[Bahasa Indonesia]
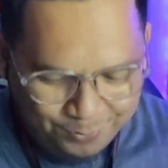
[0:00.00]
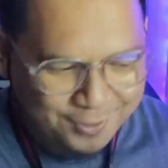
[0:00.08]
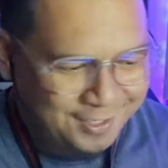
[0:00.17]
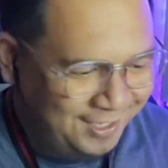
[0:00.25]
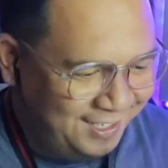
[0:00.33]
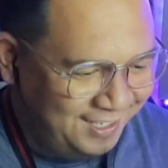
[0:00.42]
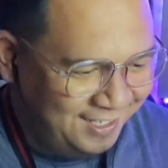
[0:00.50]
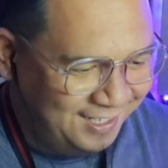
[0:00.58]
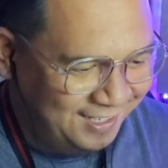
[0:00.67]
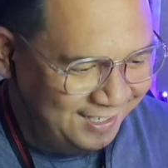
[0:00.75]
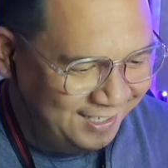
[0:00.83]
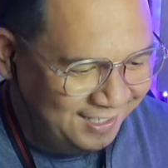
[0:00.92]

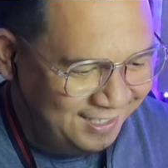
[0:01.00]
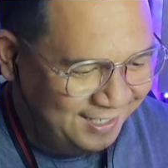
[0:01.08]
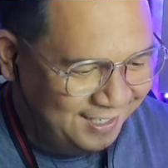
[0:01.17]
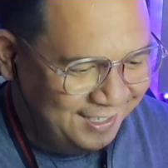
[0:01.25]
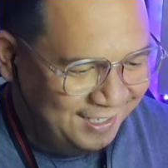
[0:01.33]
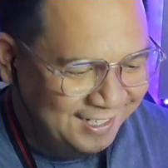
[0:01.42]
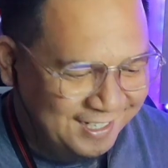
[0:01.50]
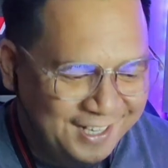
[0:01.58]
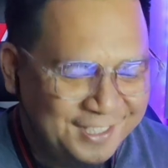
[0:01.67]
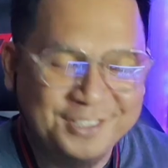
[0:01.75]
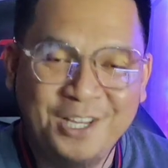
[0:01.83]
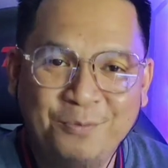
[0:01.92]
Oke. Okay.
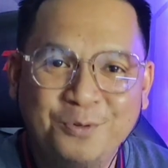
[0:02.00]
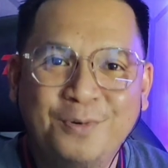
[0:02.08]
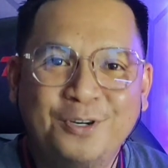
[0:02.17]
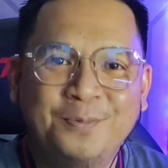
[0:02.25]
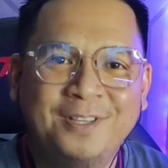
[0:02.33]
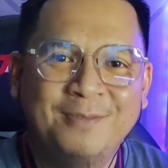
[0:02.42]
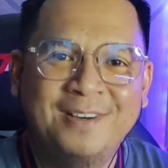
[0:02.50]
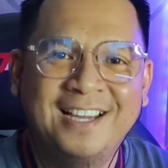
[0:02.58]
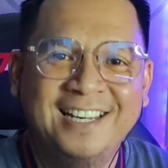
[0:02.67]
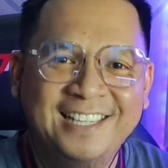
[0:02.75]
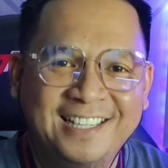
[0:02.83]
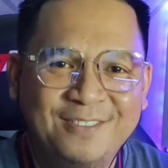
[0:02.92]
Guys, saya pun baru pertama
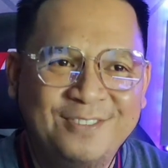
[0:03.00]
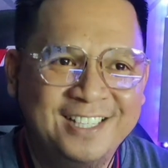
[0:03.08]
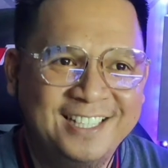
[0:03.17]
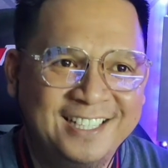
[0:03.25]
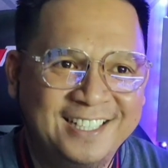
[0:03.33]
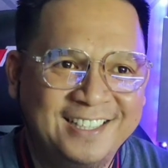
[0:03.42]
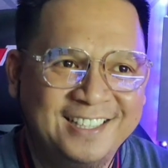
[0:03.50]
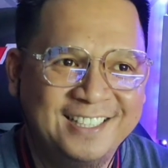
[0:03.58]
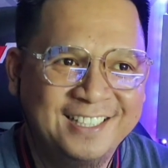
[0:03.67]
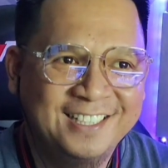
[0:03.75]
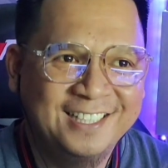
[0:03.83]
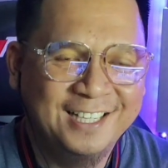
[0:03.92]
kali ya melihat
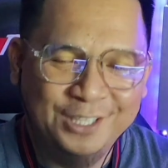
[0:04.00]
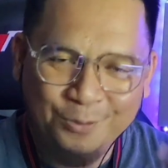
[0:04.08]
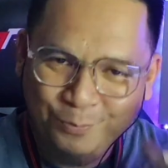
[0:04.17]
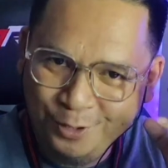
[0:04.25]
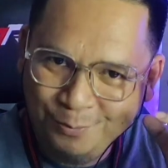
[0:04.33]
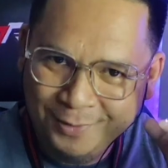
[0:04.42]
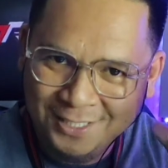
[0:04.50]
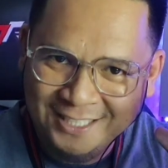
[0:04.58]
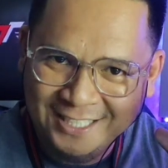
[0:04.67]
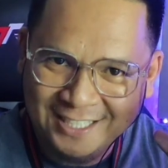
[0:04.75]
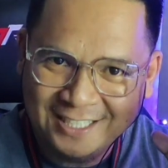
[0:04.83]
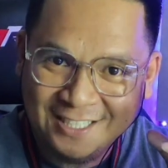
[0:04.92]
ataupun
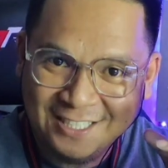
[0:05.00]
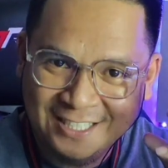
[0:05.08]
mendengar